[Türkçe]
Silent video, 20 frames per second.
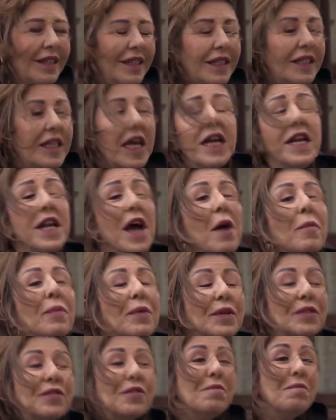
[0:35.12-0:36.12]
Sen ne
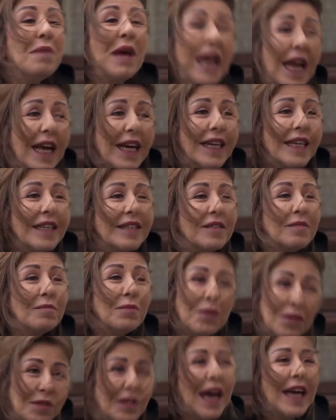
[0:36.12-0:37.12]
yapıyorsun melek kızım,
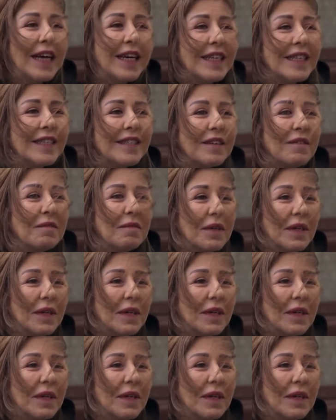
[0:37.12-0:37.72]
güzel kızım?